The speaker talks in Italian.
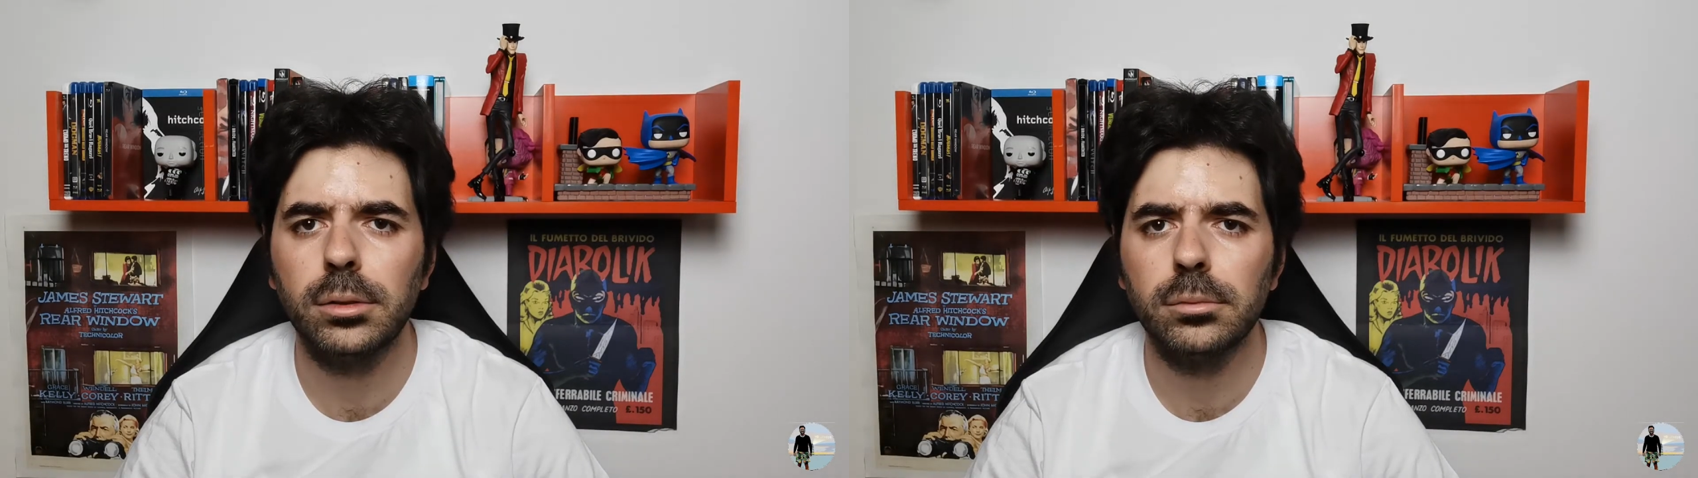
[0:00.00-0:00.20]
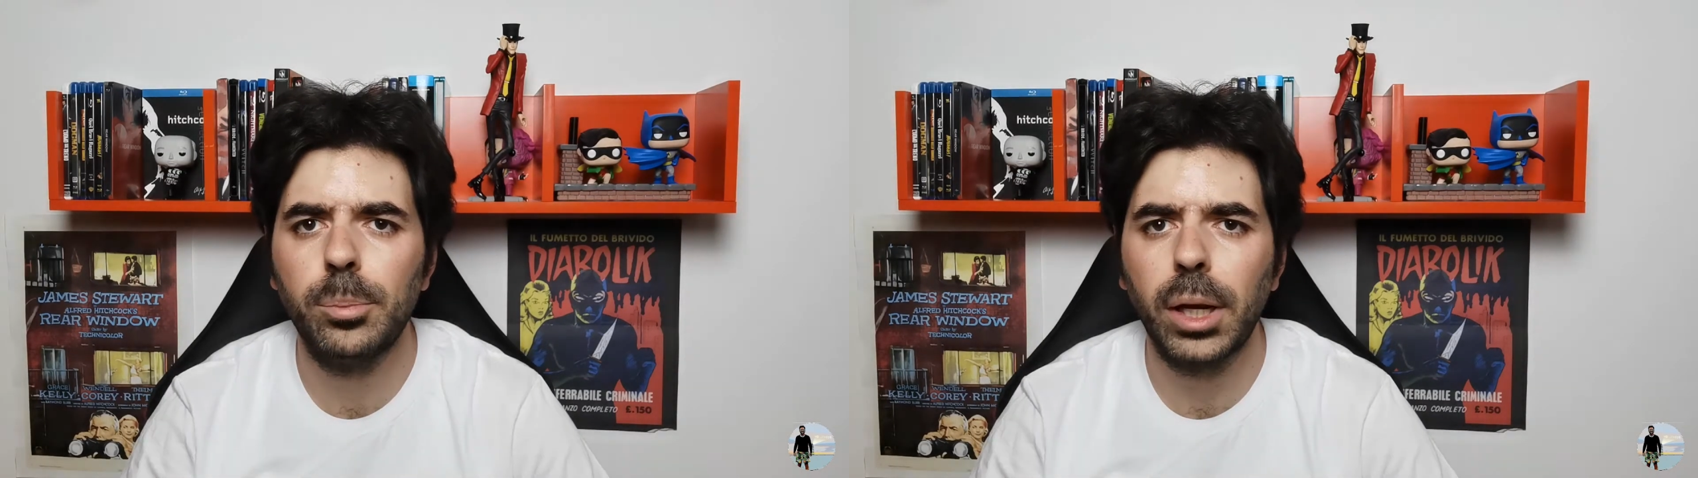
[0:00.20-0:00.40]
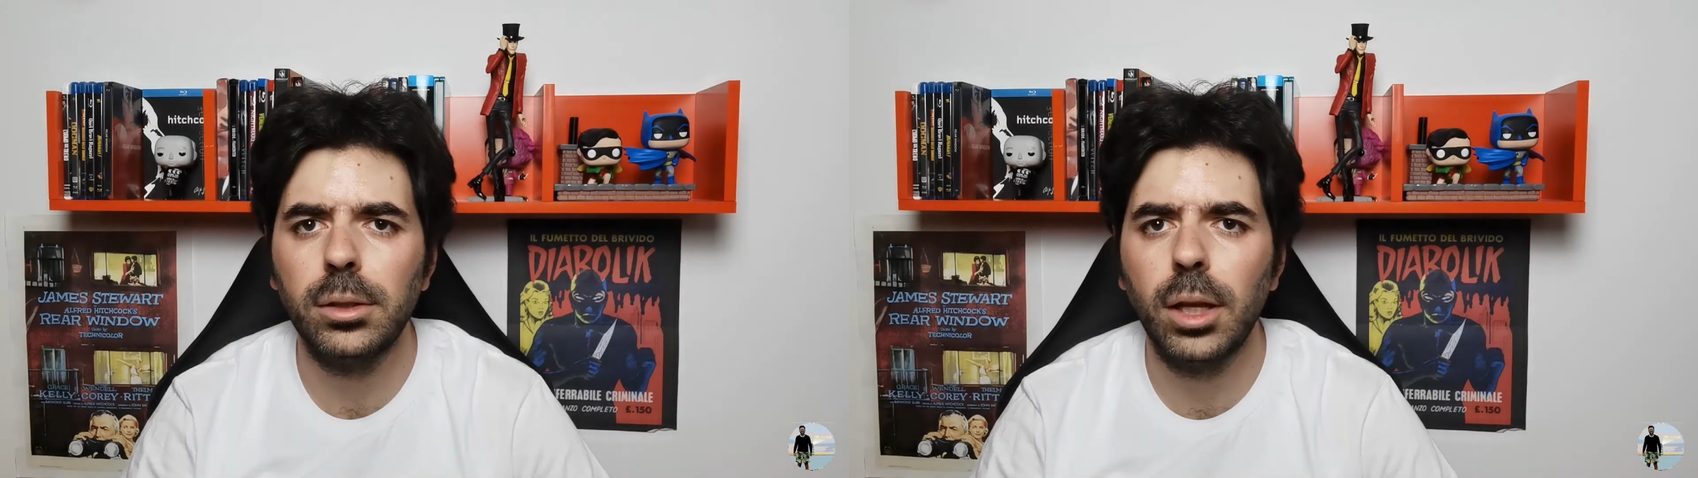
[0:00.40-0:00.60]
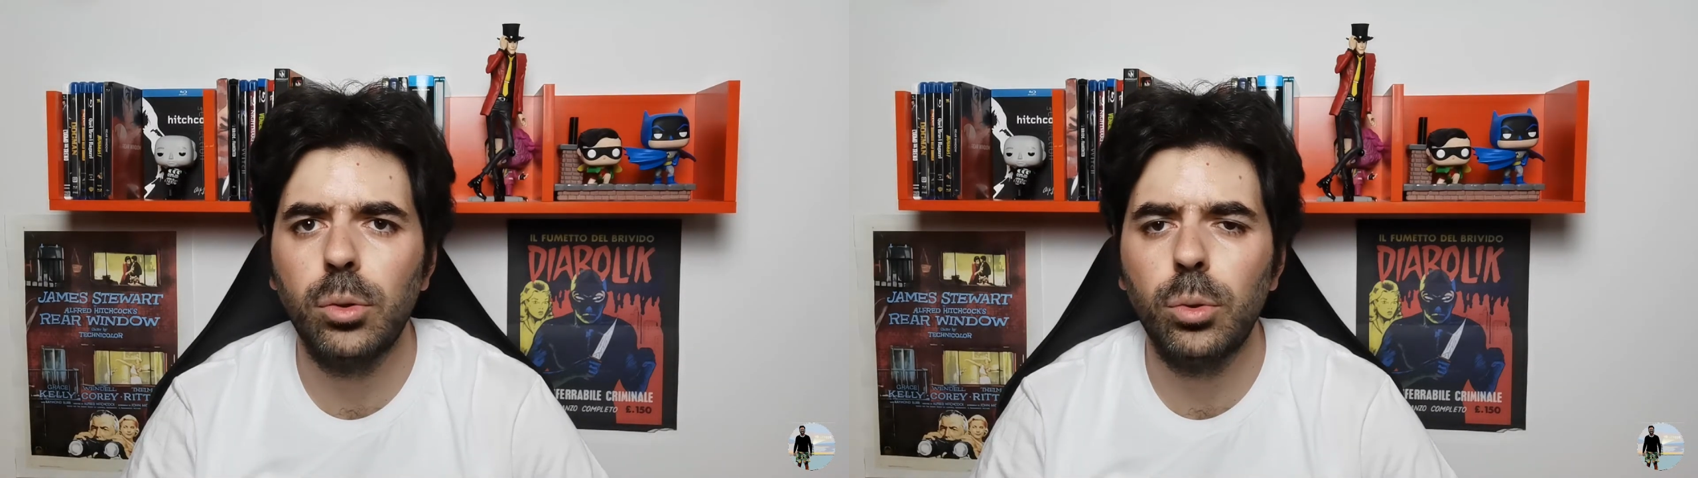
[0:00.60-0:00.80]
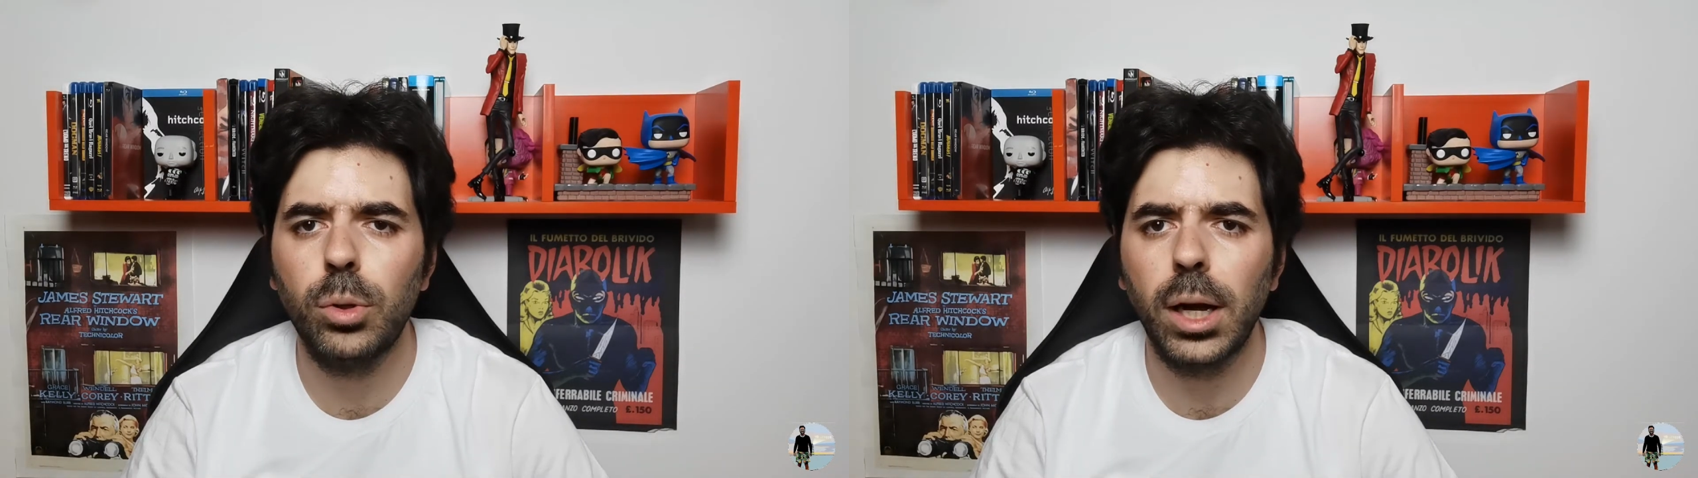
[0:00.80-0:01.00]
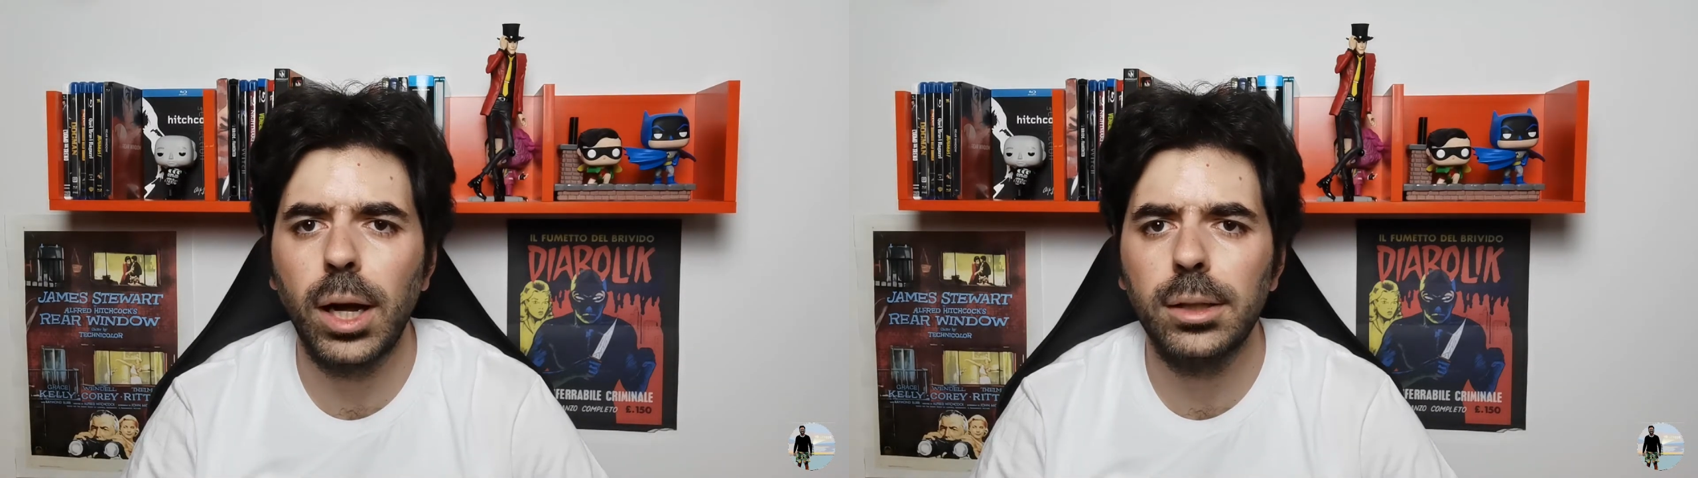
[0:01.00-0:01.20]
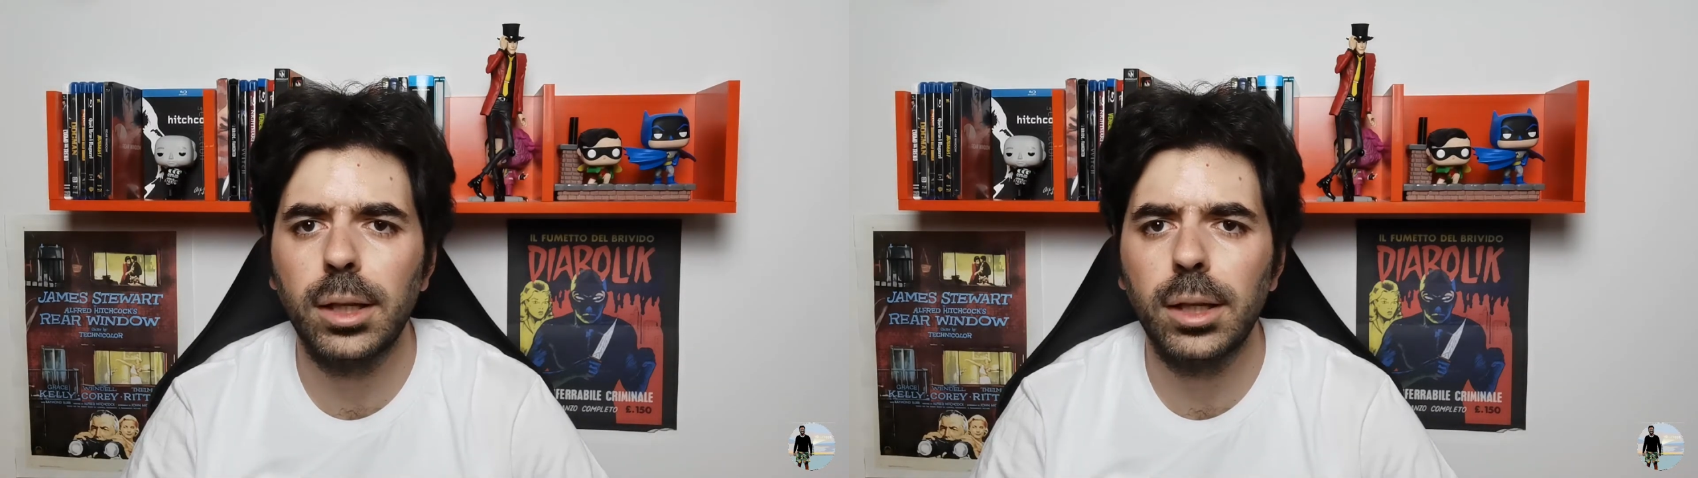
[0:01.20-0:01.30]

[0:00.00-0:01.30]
si prende cura